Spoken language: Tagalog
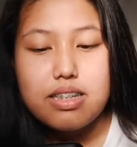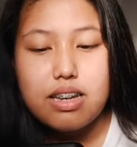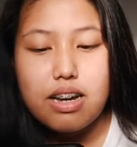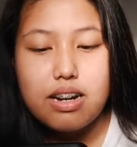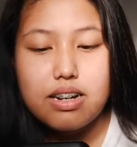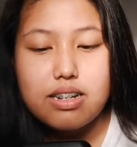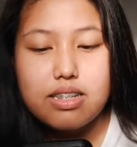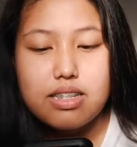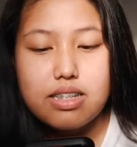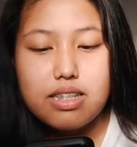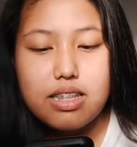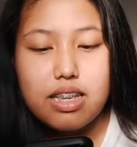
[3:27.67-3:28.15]
so,
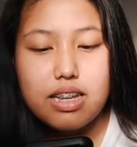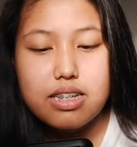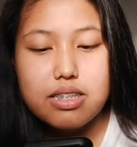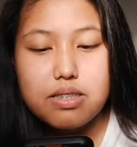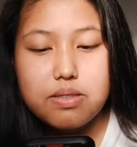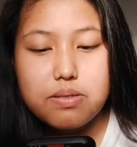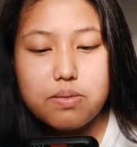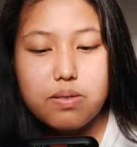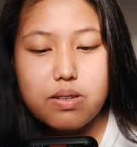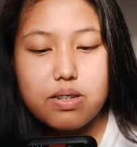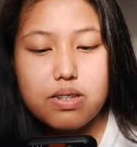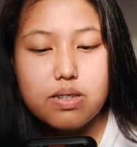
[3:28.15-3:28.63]
the
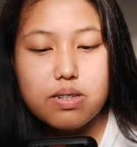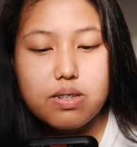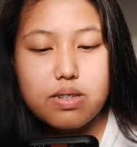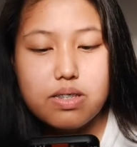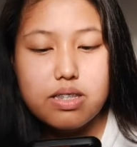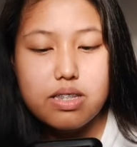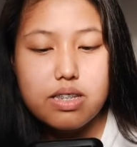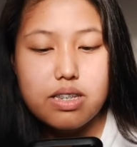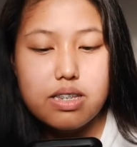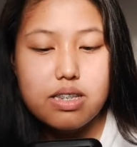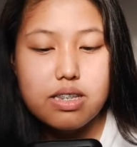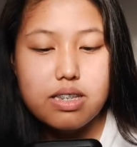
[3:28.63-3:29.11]
next
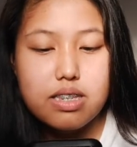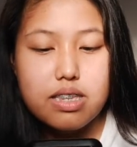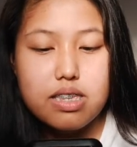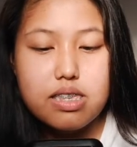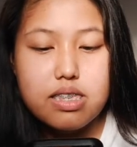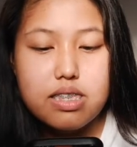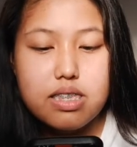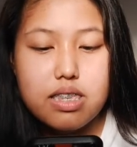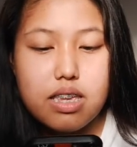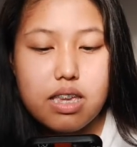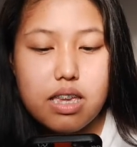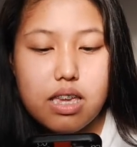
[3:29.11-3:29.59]
question
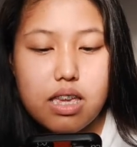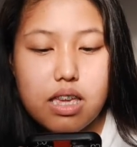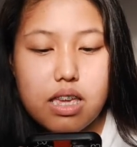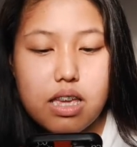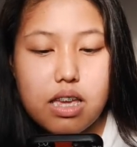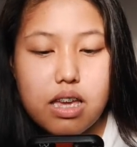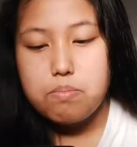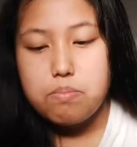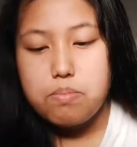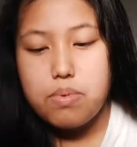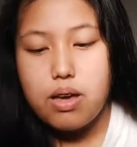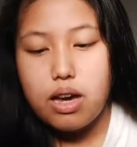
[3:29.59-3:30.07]
is,
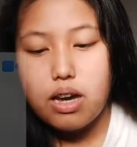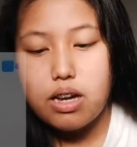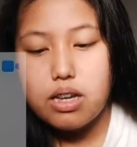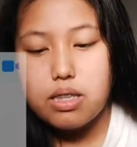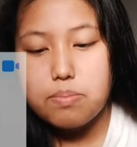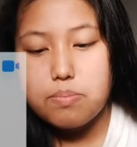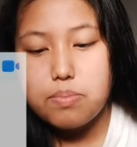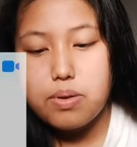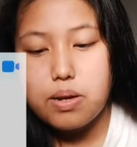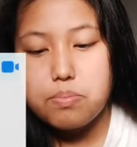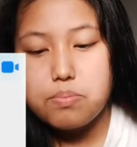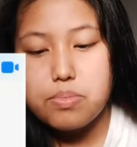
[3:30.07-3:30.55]
bakit
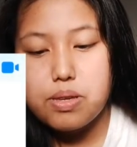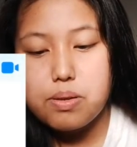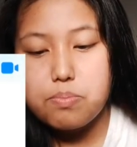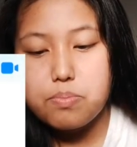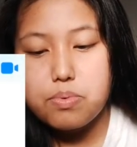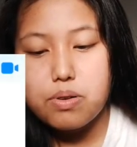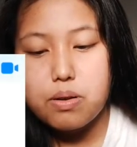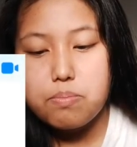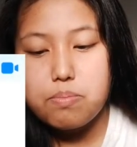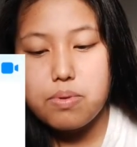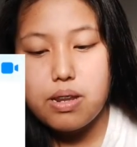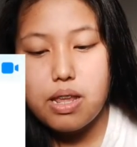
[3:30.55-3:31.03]
pag may
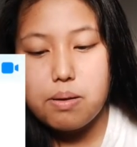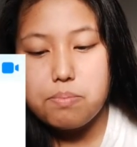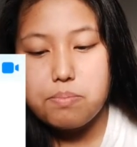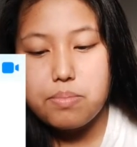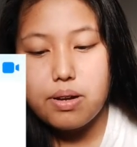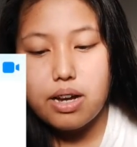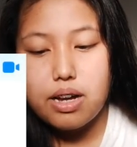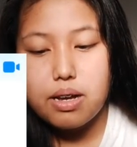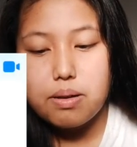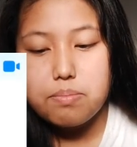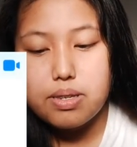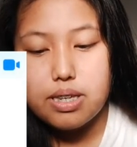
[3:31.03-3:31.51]

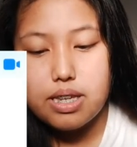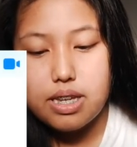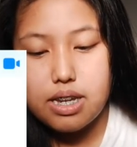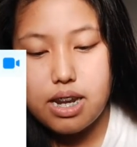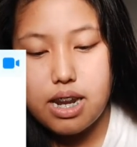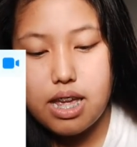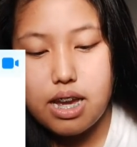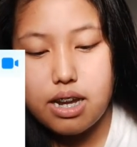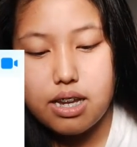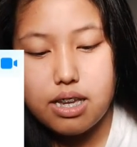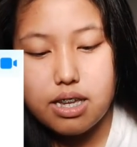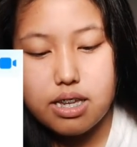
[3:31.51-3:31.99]
problema kami,
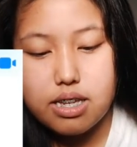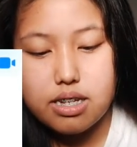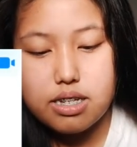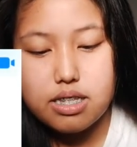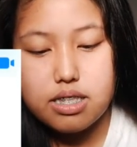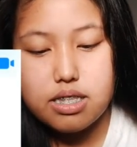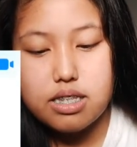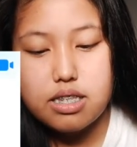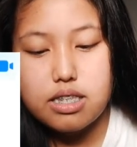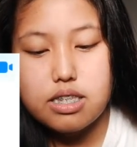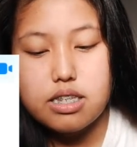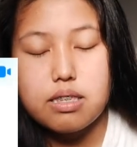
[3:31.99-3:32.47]
lagi kang
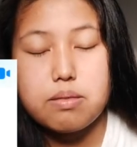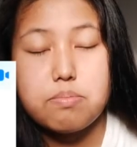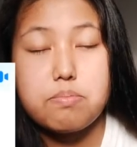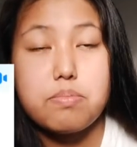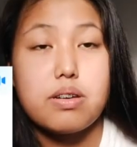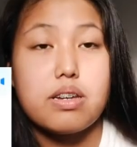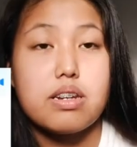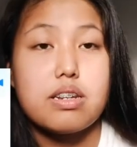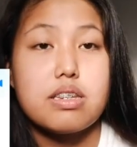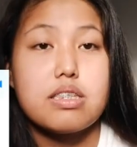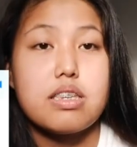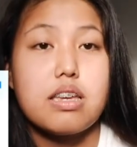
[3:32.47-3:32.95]
nandiyan
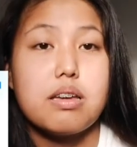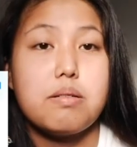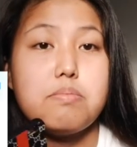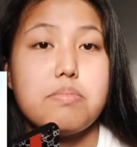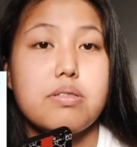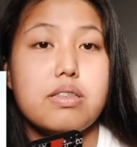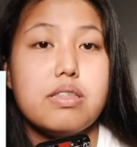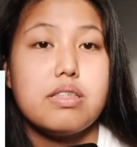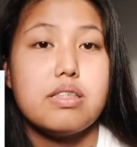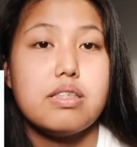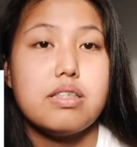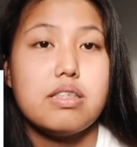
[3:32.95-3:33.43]
para sa
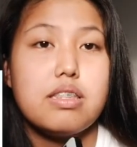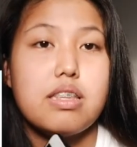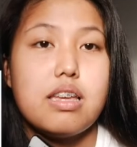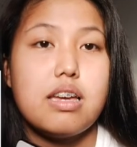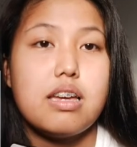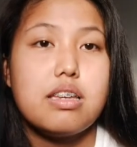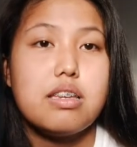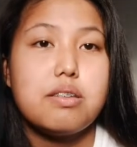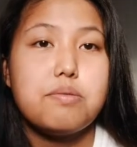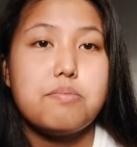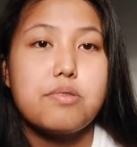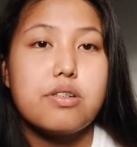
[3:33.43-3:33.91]
amin?
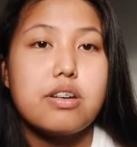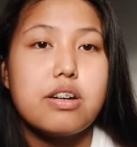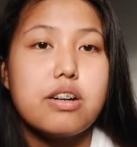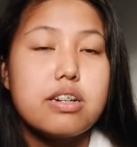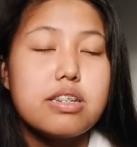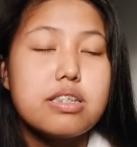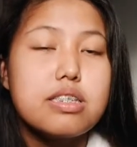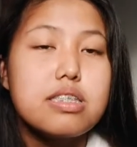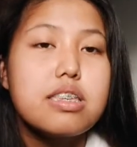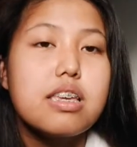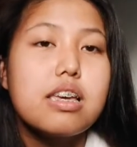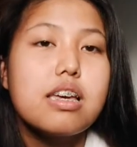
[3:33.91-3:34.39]

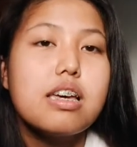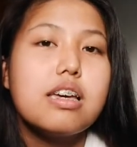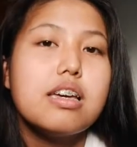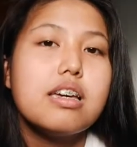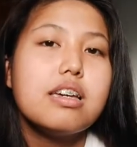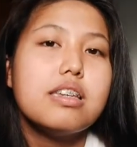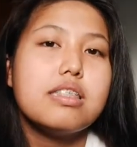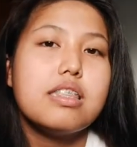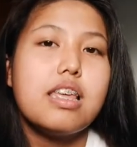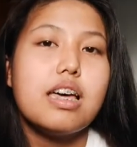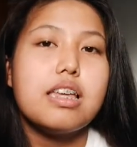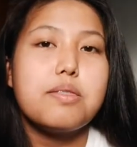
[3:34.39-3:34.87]
Because
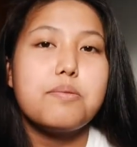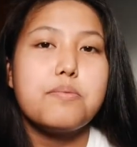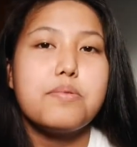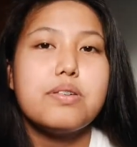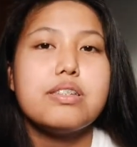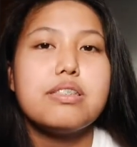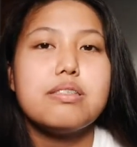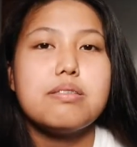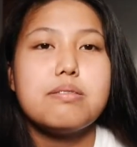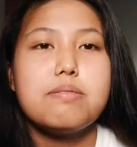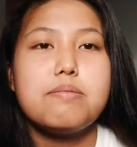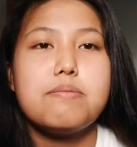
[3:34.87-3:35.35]
that
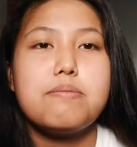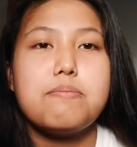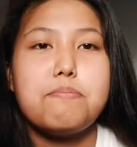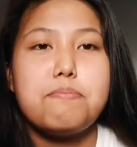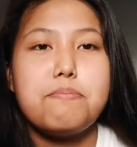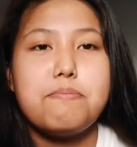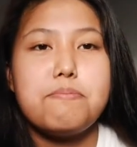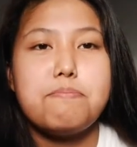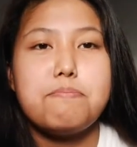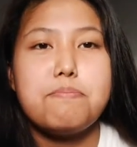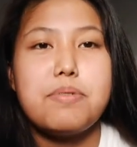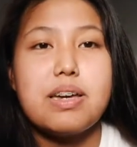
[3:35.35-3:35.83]
was
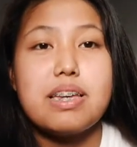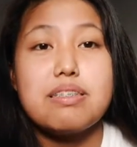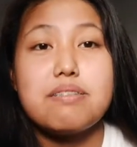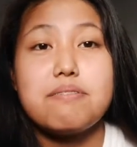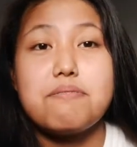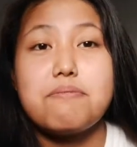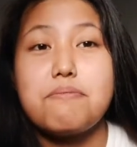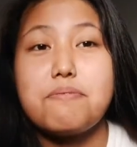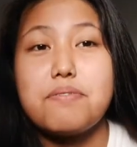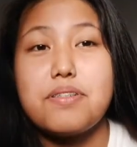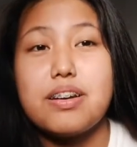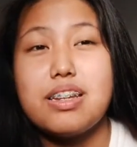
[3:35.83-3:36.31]

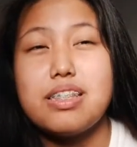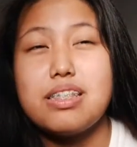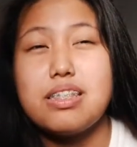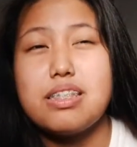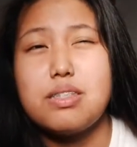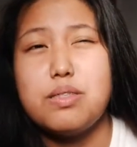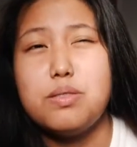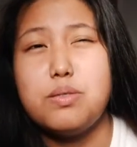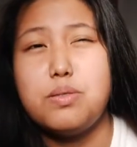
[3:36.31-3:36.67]
best friend